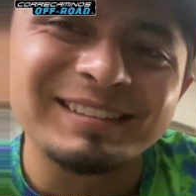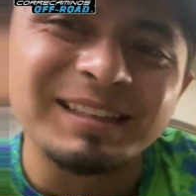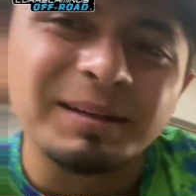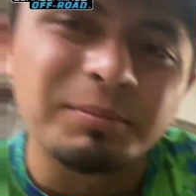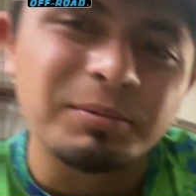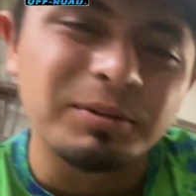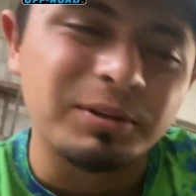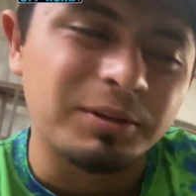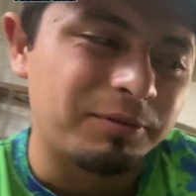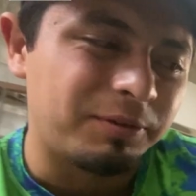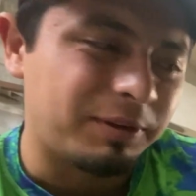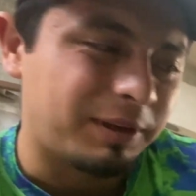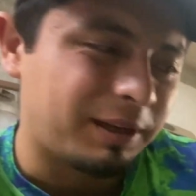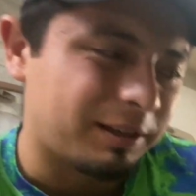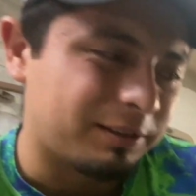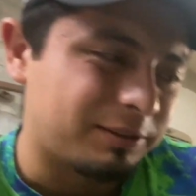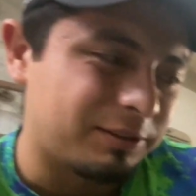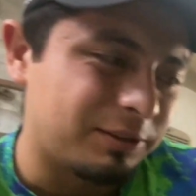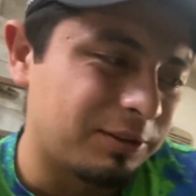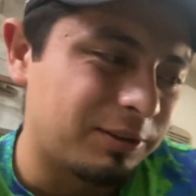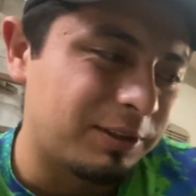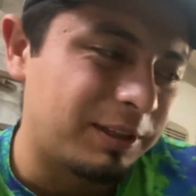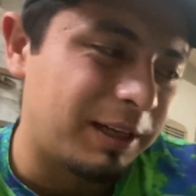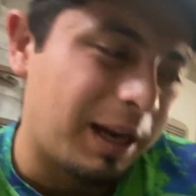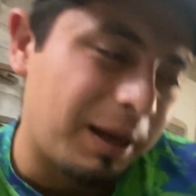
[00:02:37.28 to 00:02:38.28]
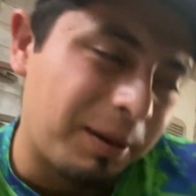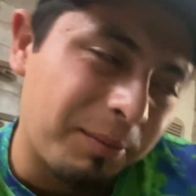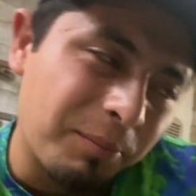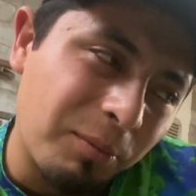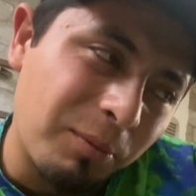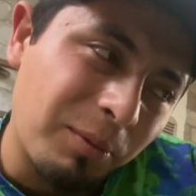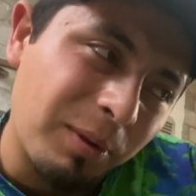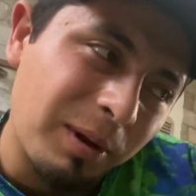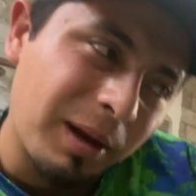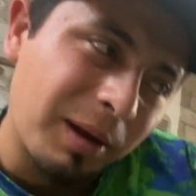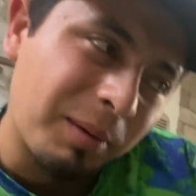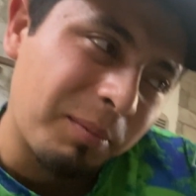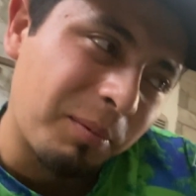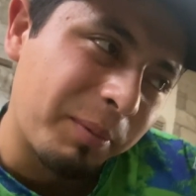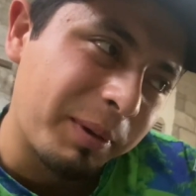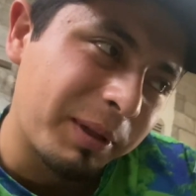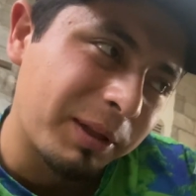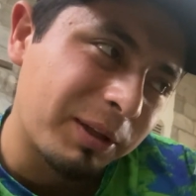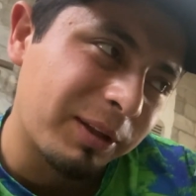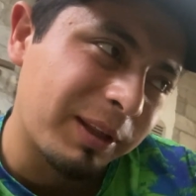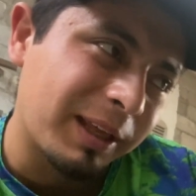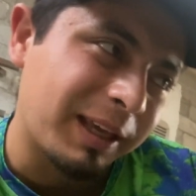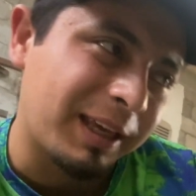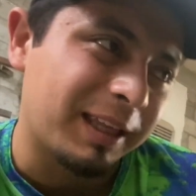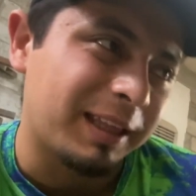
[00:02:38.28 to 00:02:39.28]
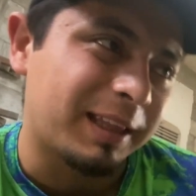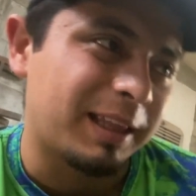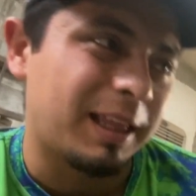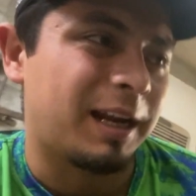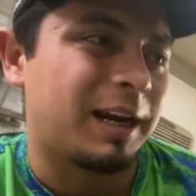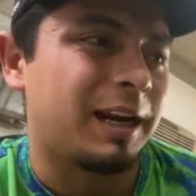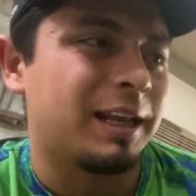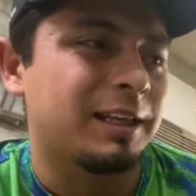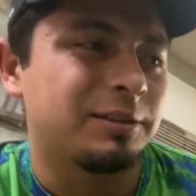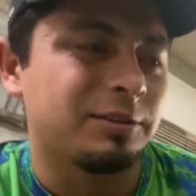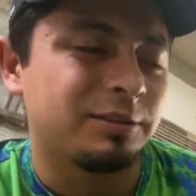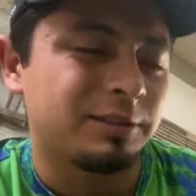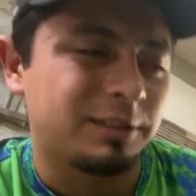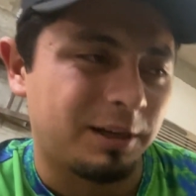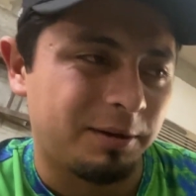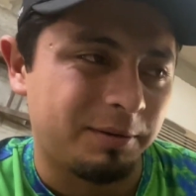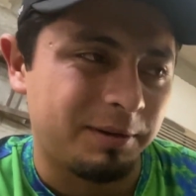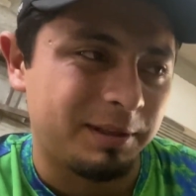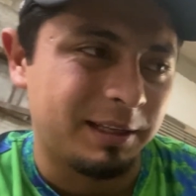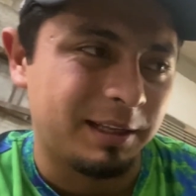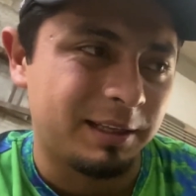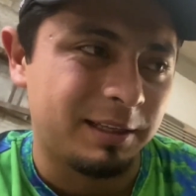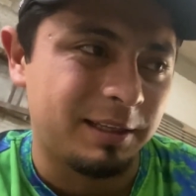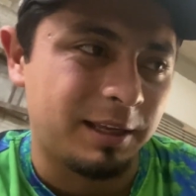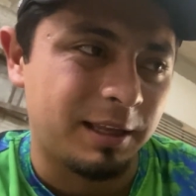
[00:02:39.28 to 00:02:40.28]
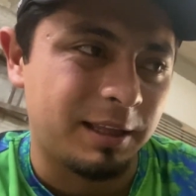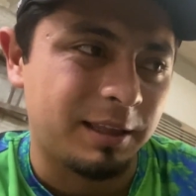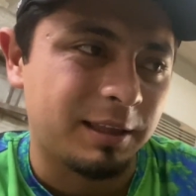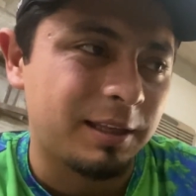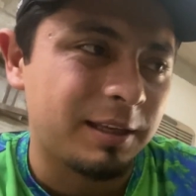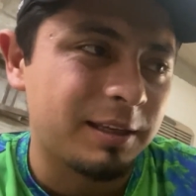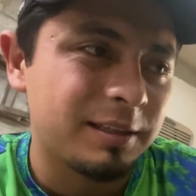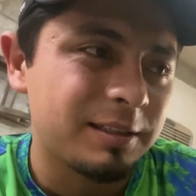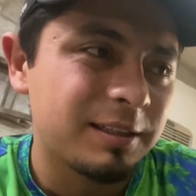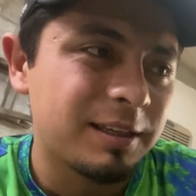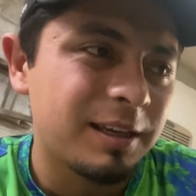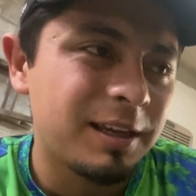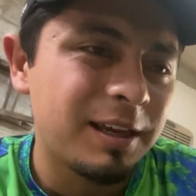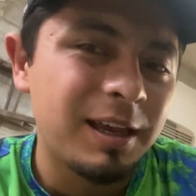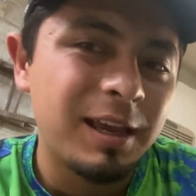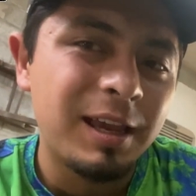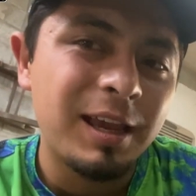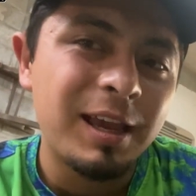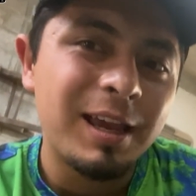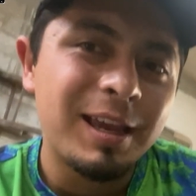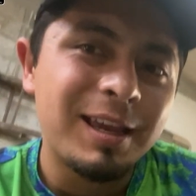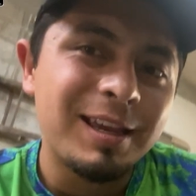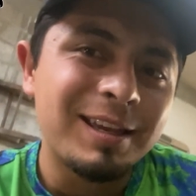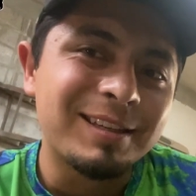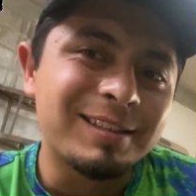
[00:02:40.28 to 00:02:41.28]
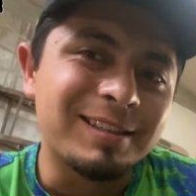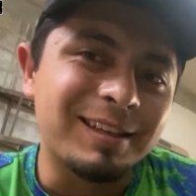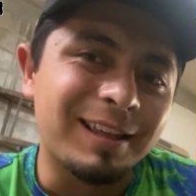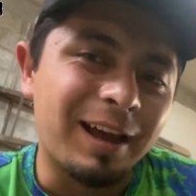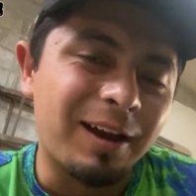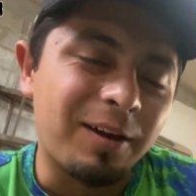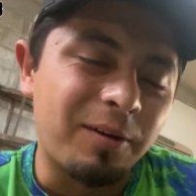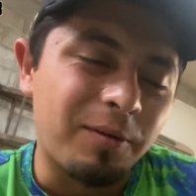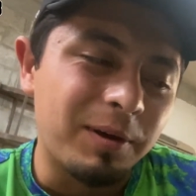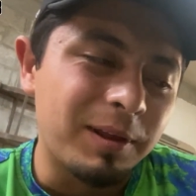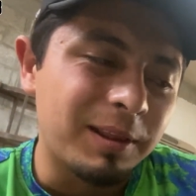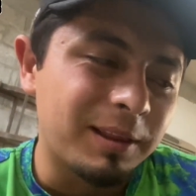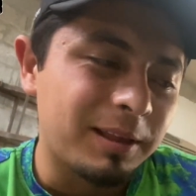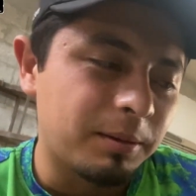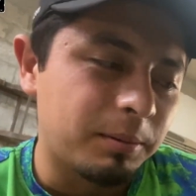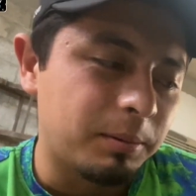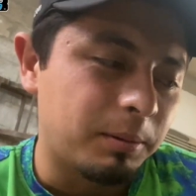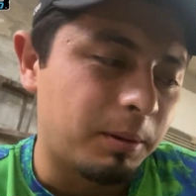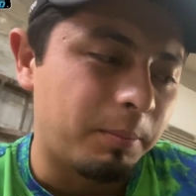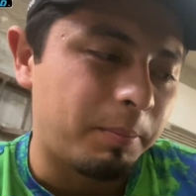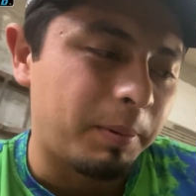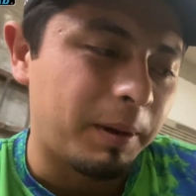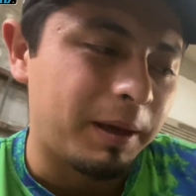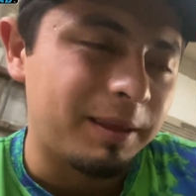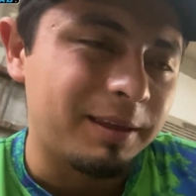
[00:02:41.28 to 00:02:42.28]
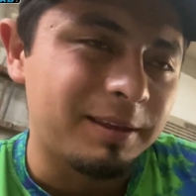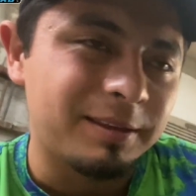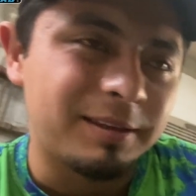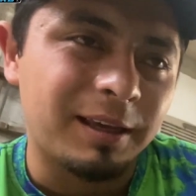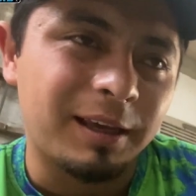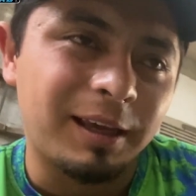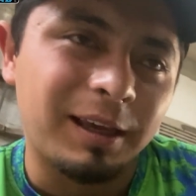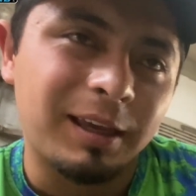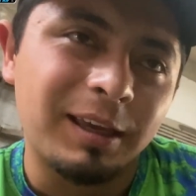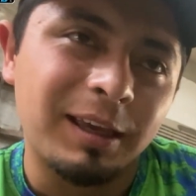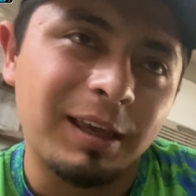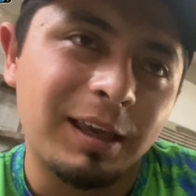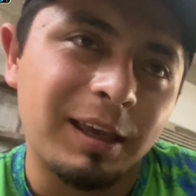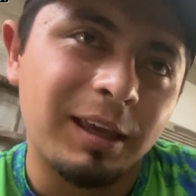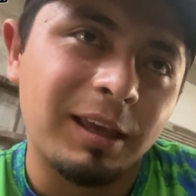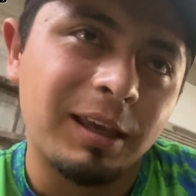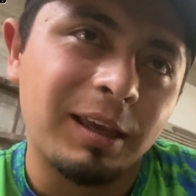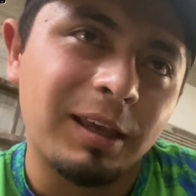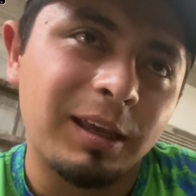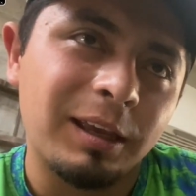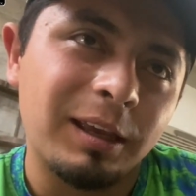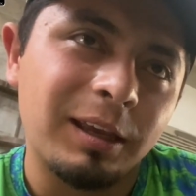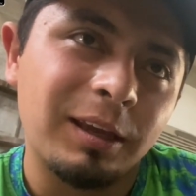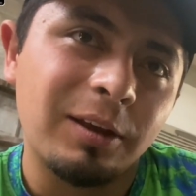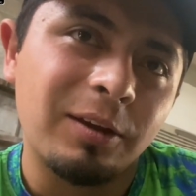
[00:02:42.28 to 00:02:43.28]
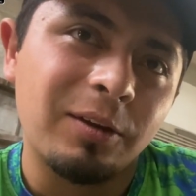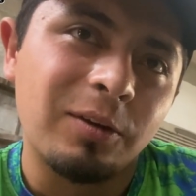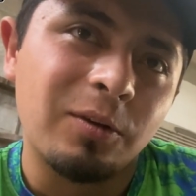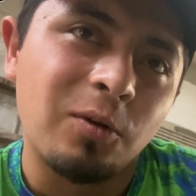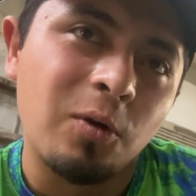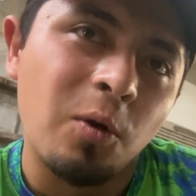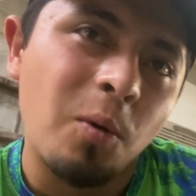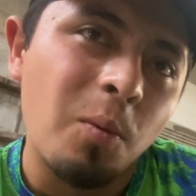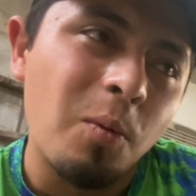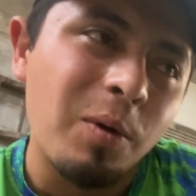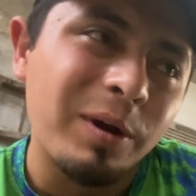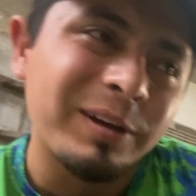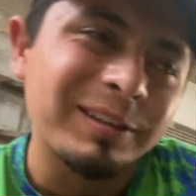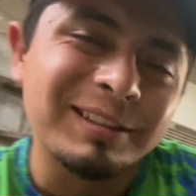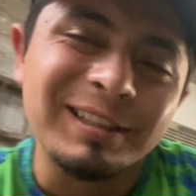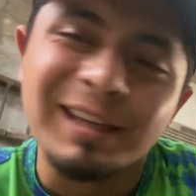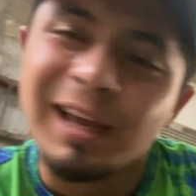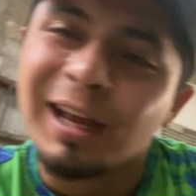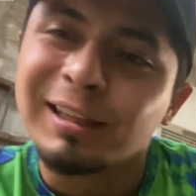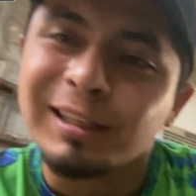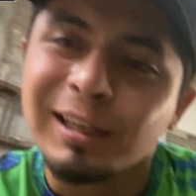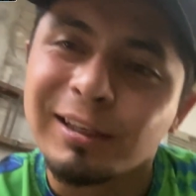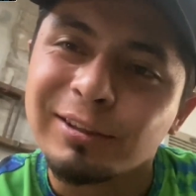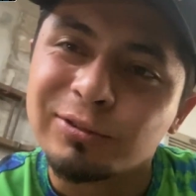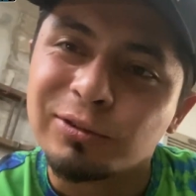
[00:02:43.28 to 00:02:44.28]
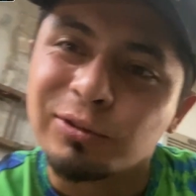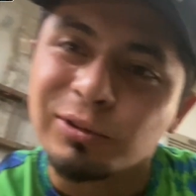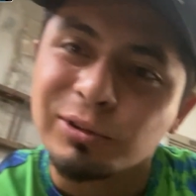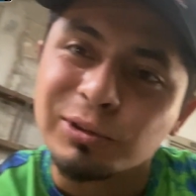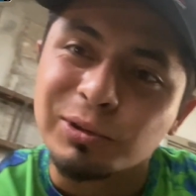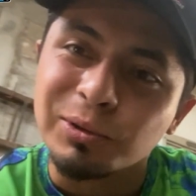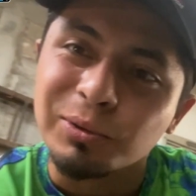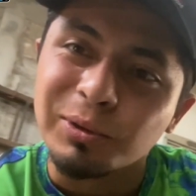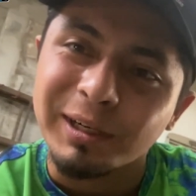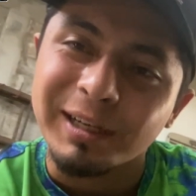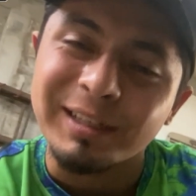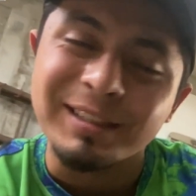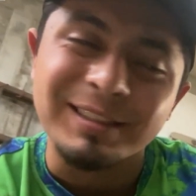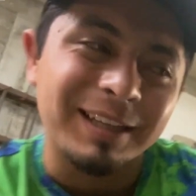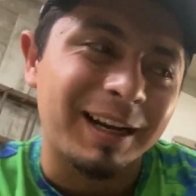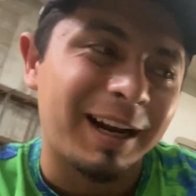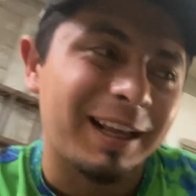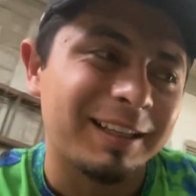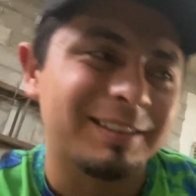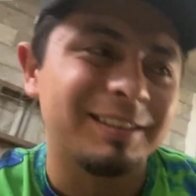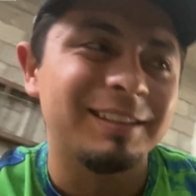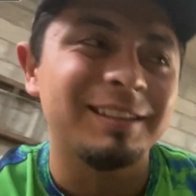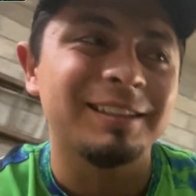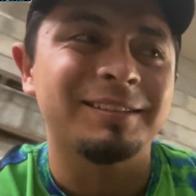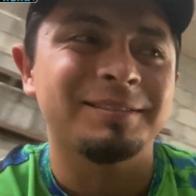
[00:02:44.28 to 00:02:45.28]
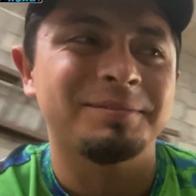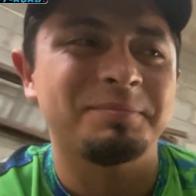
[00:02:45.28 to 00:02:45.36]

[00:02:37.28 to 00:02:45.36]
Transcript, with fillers: modificación y al, momento de quitarlas otra vez las llantas, se da cuenta mi papá y dice, ¿cómo es que andas con tu Racer así?